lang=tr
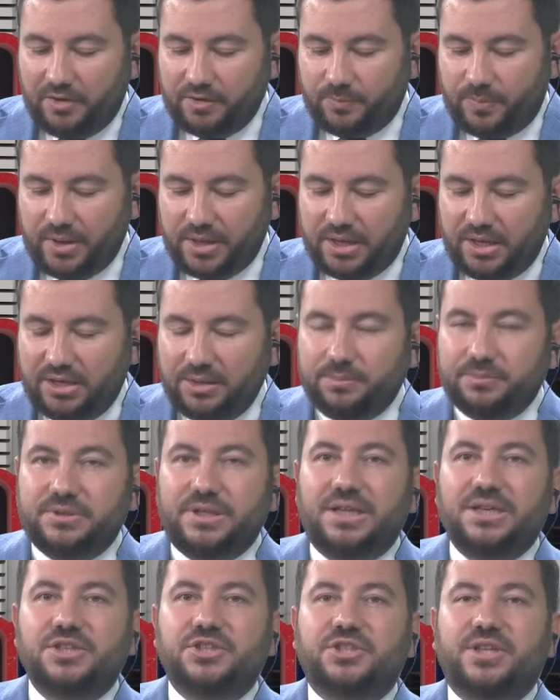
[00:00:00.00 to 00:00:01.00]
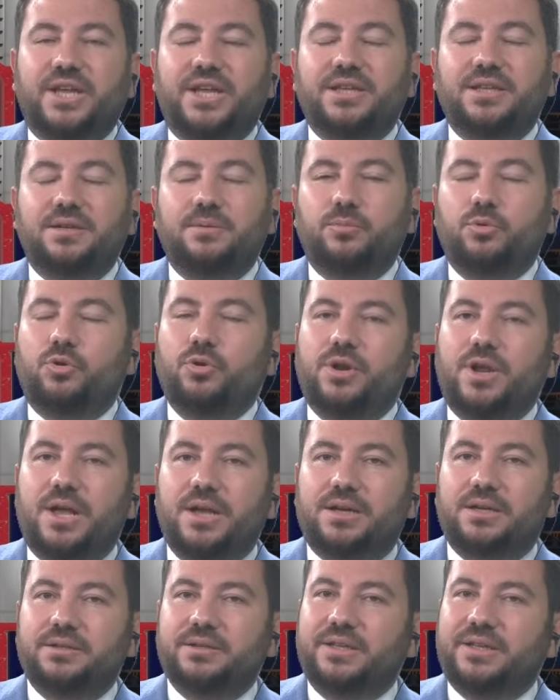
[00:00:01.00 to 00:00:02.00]
Evet bakalım Danıştay bu konu
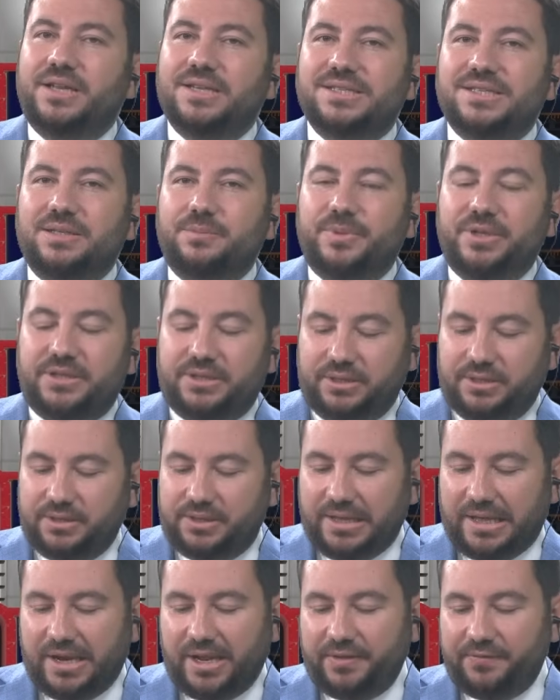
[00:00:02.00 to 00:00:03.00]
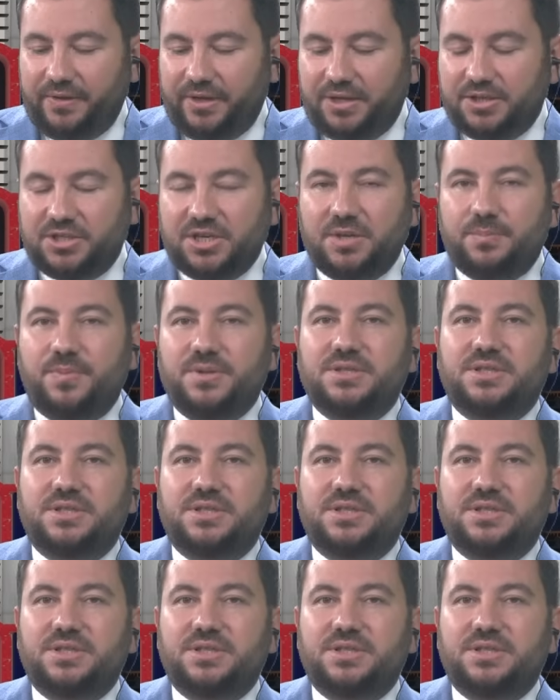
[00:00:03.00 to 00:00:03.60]
hakkında nasıl bir karar verecek?